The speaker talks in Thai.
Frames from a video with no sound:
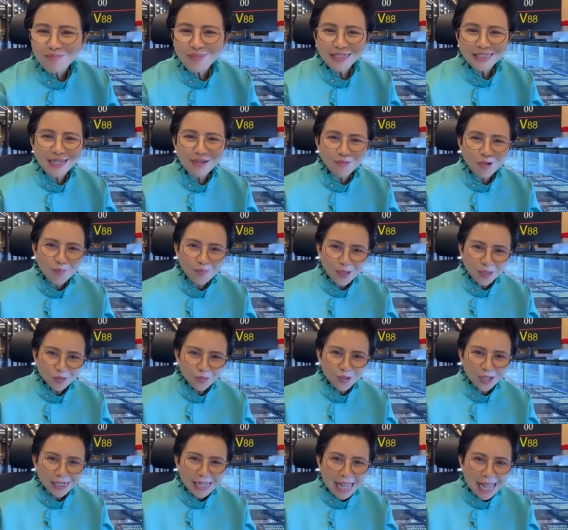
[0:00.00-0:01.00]
พี่เชฟก็เป็น
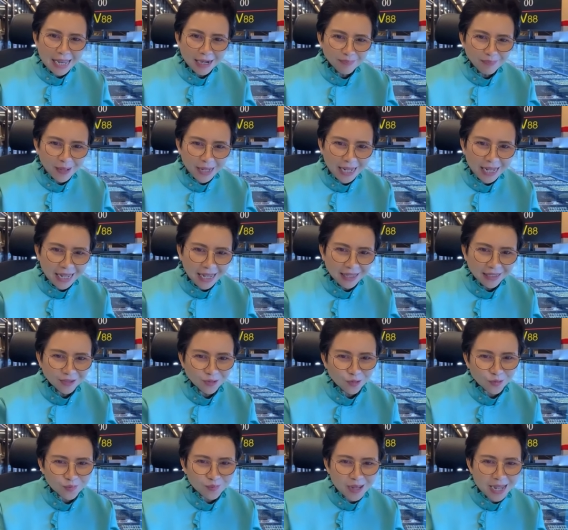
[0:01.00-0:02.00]
ตัวกลางแปล
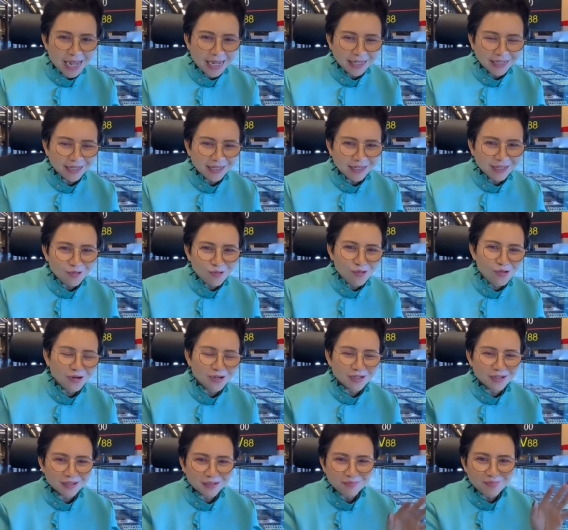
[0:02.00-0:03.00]
จดหมายอีกค
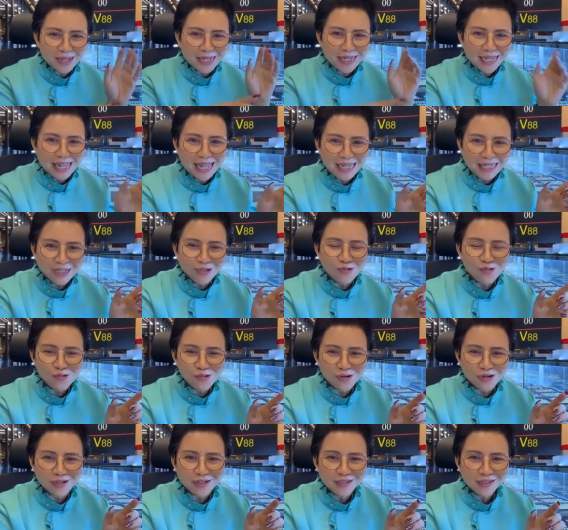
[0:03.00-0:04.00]
นไปหาอีกค
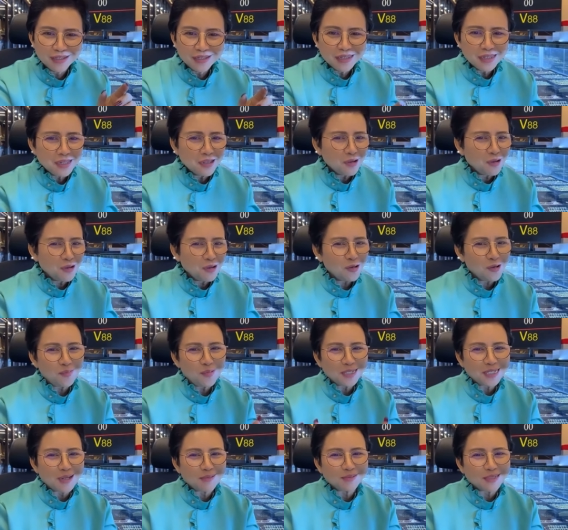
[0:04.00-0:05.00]
นมัน
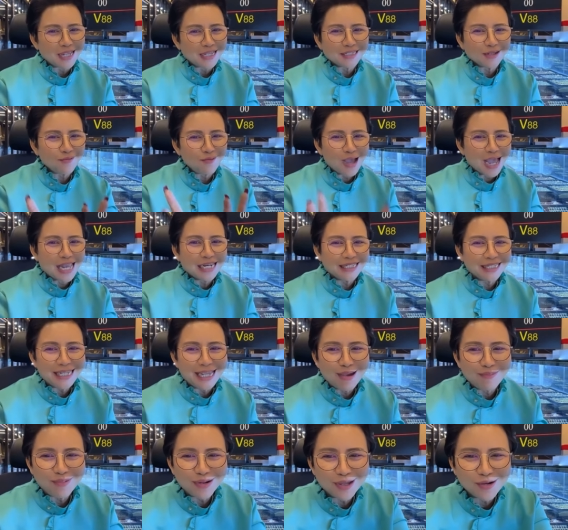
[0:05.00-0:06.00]
ไปเชื่อบใส่สว่าน
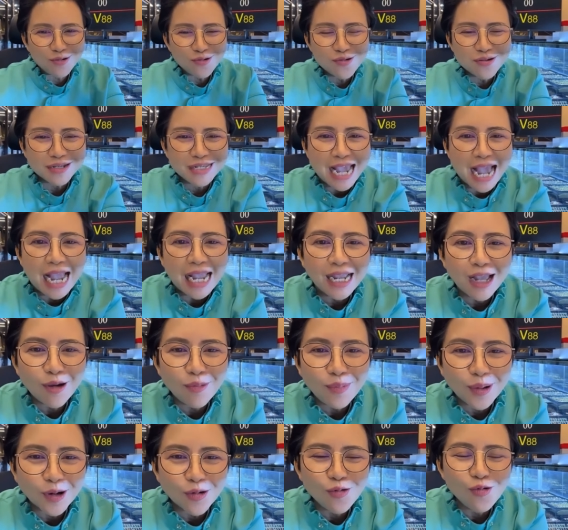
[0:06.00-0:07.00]
เกียบเลยคน อย่าให้
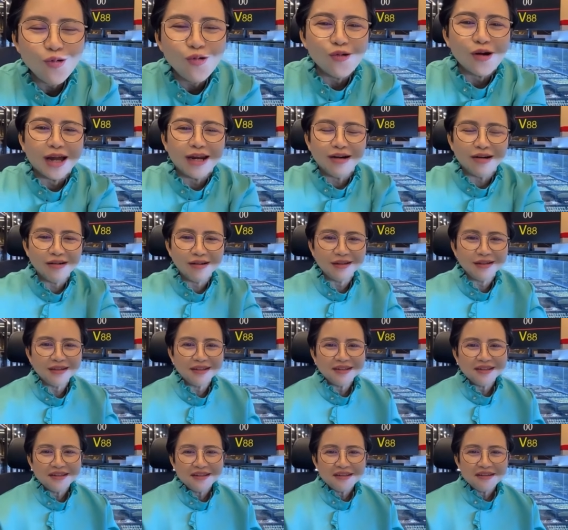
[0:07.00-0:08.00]
เขาเป็นคู่กันเนาะ
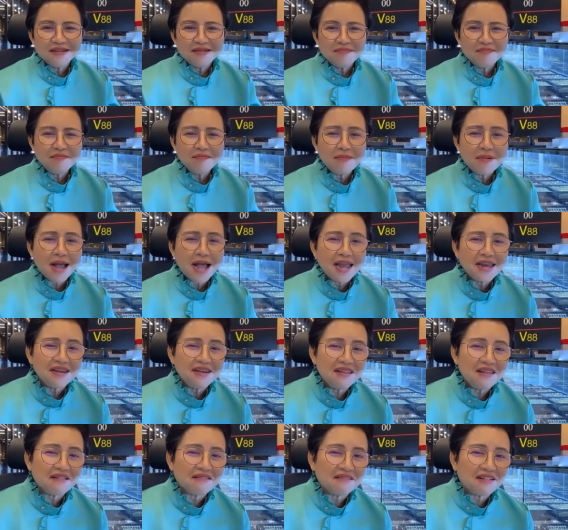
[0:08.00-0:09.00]
My
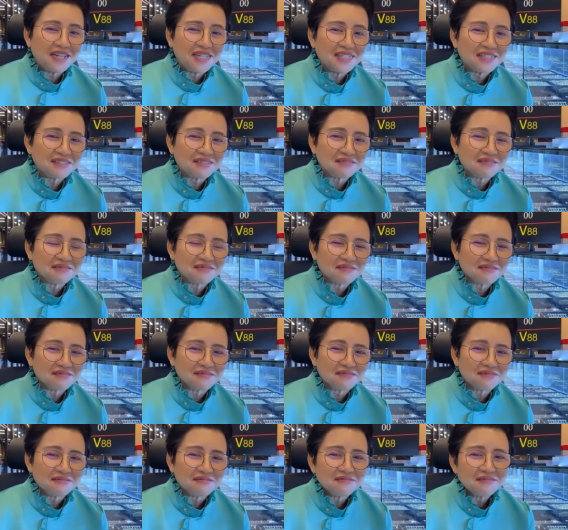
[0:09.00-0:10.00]
dearest
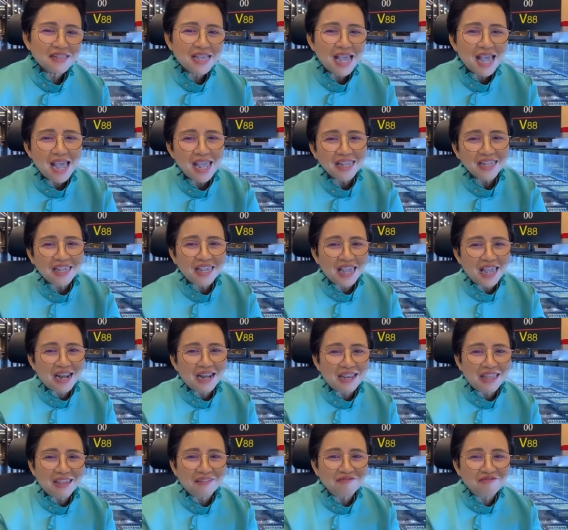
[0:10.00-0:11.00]
I
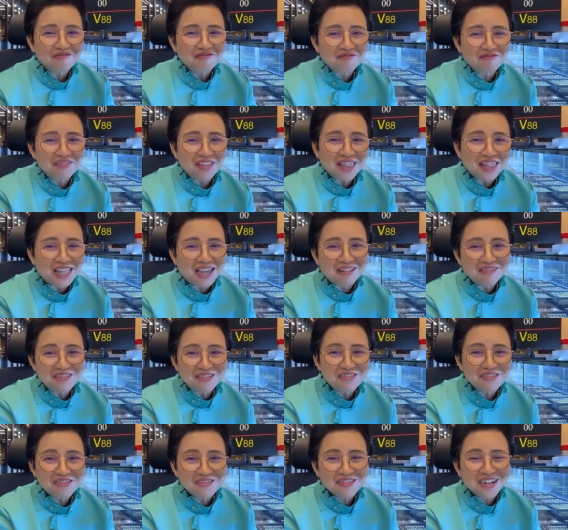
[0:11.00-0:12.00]
can't live without
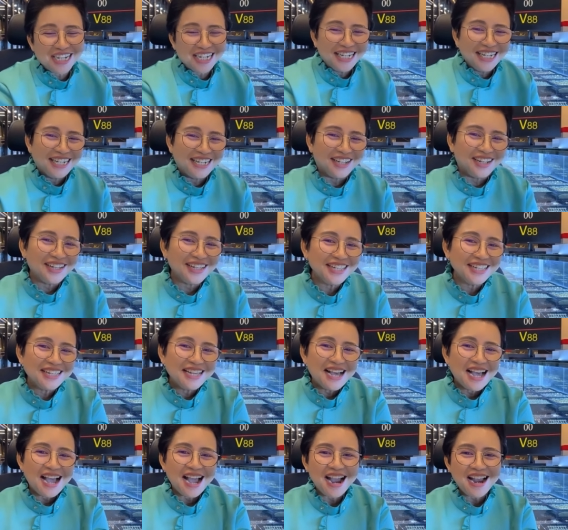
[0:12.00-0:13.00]
you หรอ
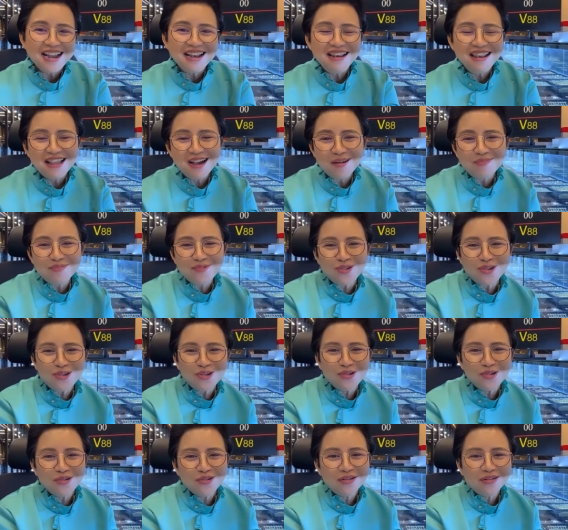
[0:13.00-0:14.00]
I love
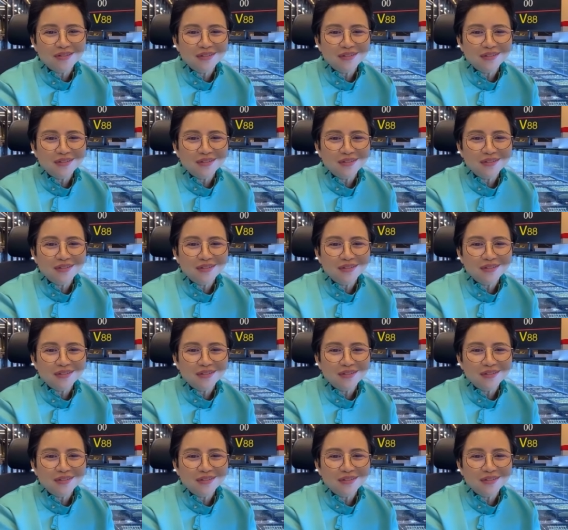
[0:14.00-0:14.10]
you